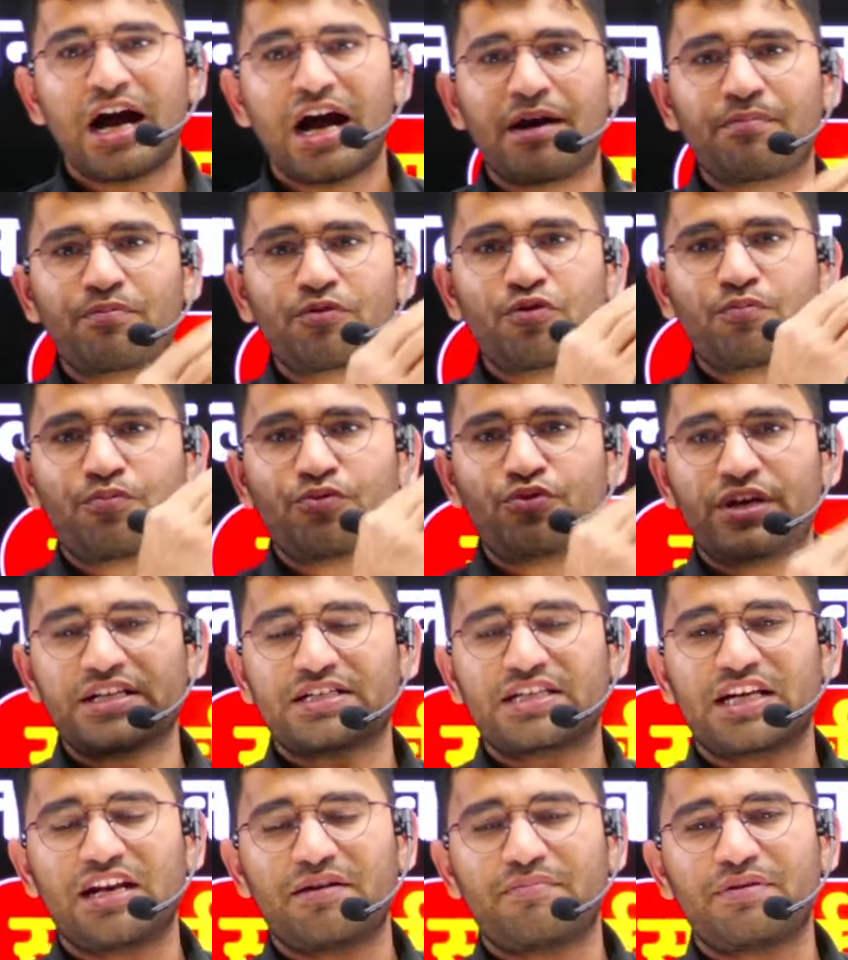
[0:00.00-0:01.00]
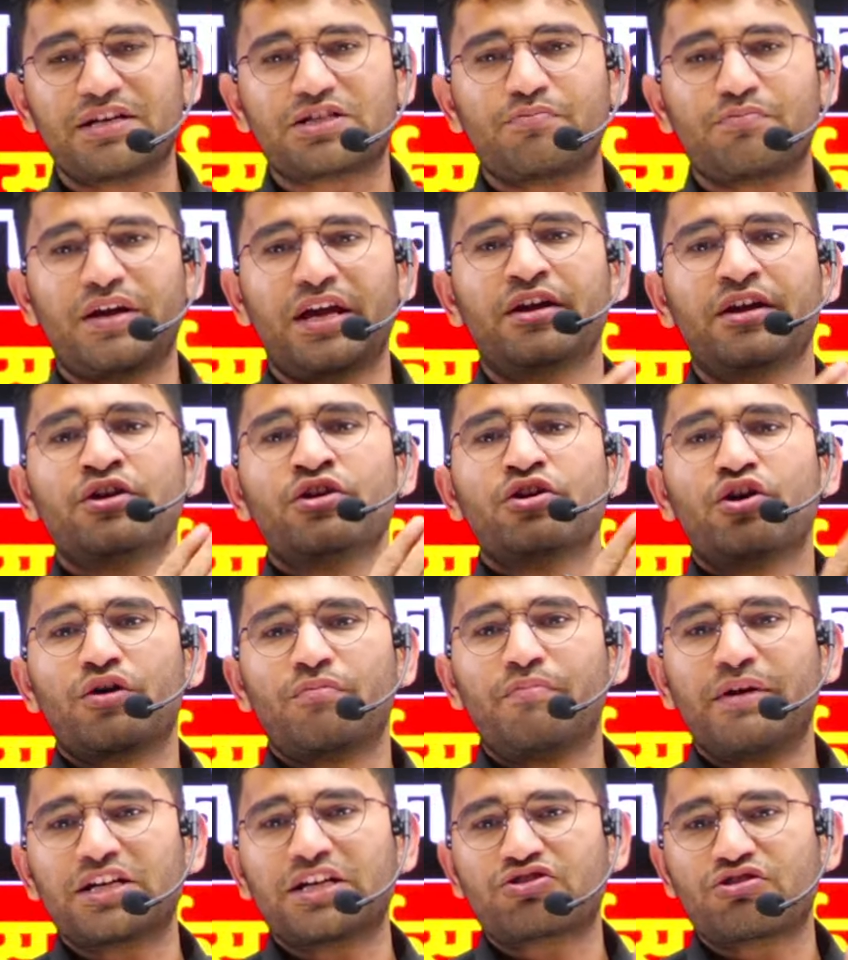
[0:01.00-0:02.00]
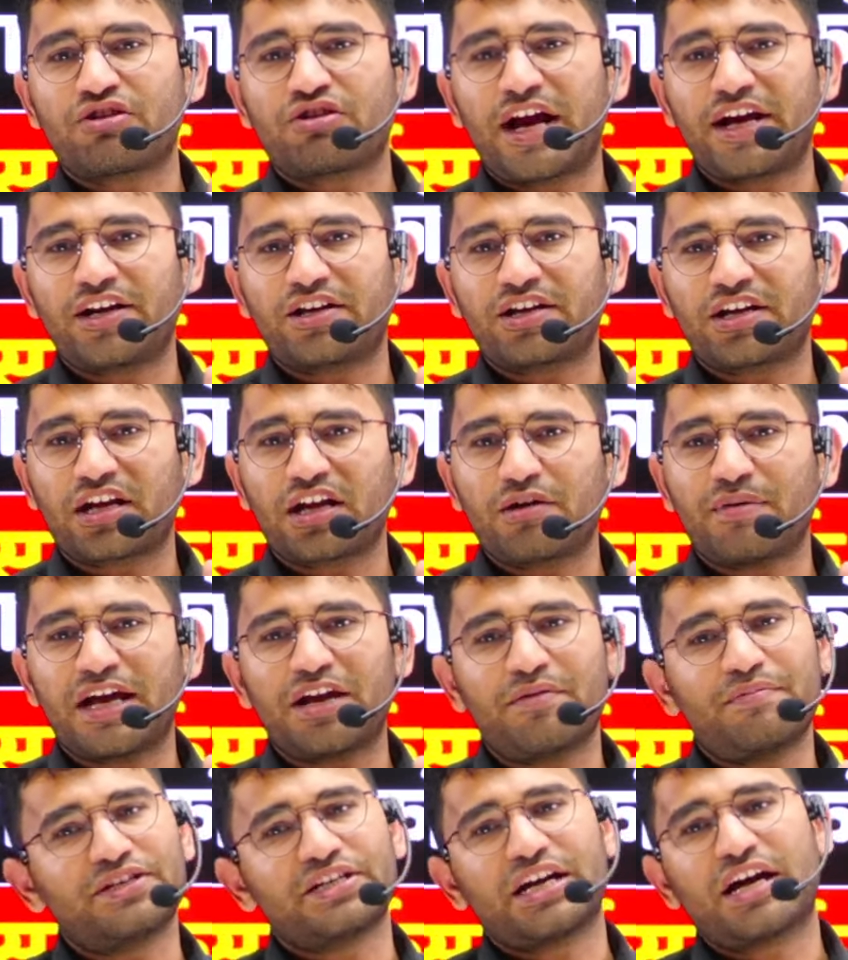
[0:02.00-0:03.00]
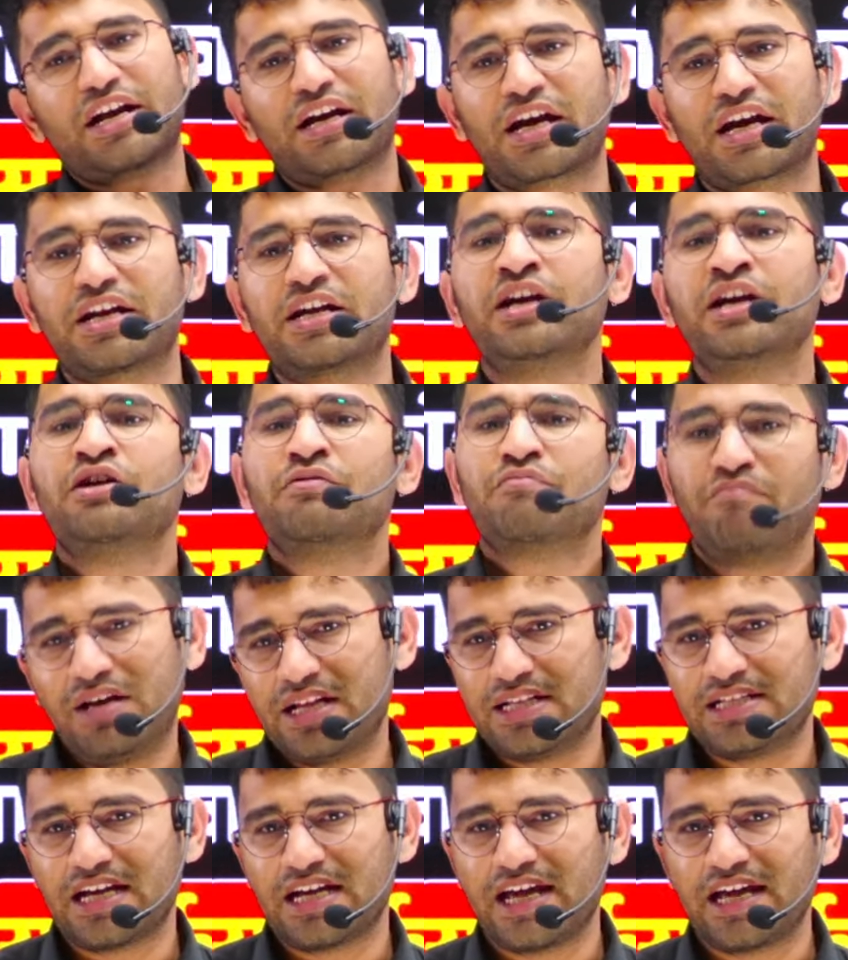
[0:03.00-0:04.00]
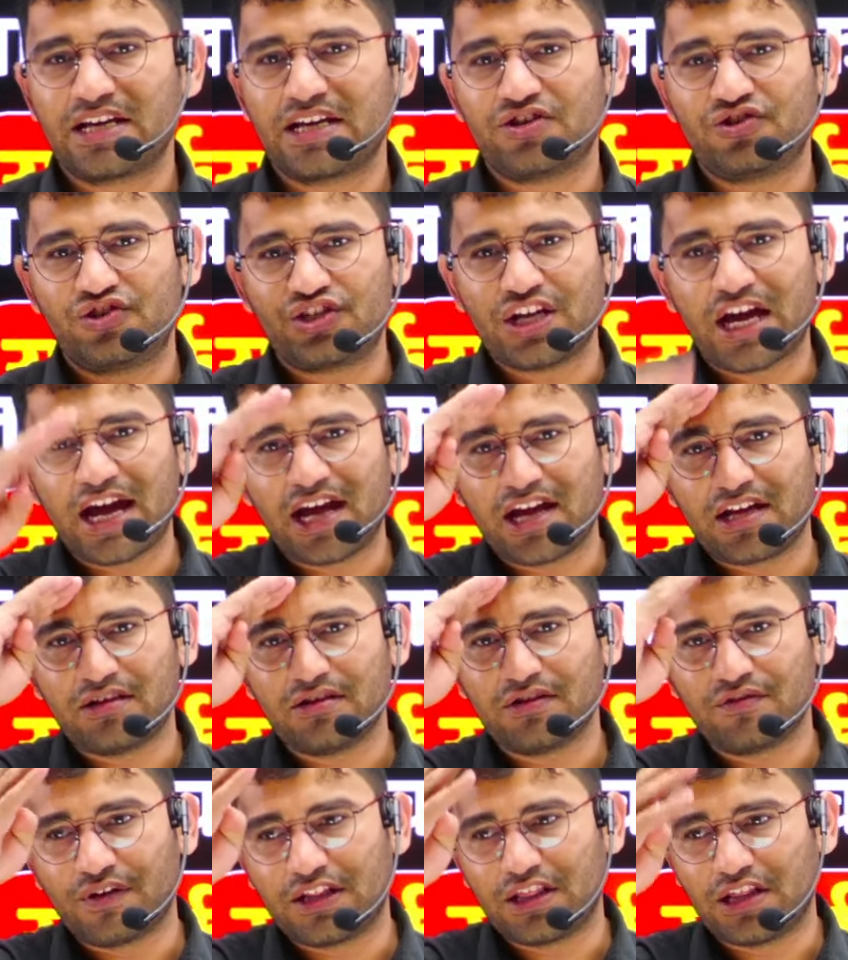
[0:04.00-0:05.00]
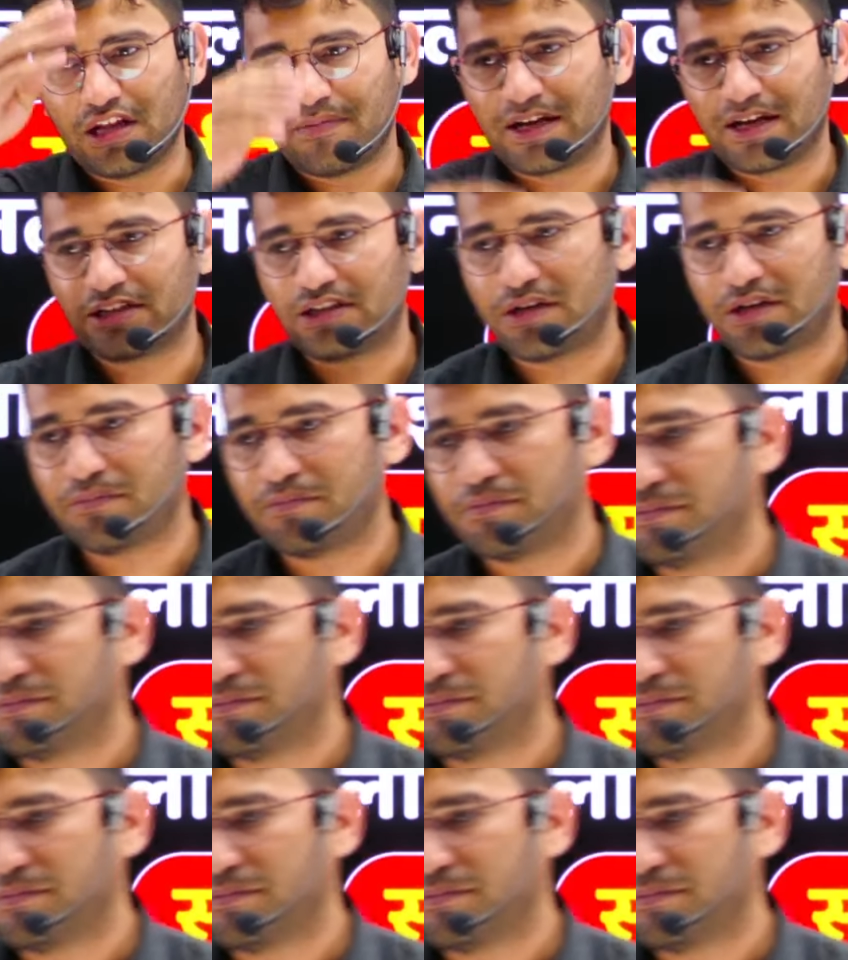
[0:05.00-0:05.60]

आपको पूरे सिलेबस में और बेस्ट राइटर के बारे में जानकारी मिल जाएगी जय हिंद वंदे मातरम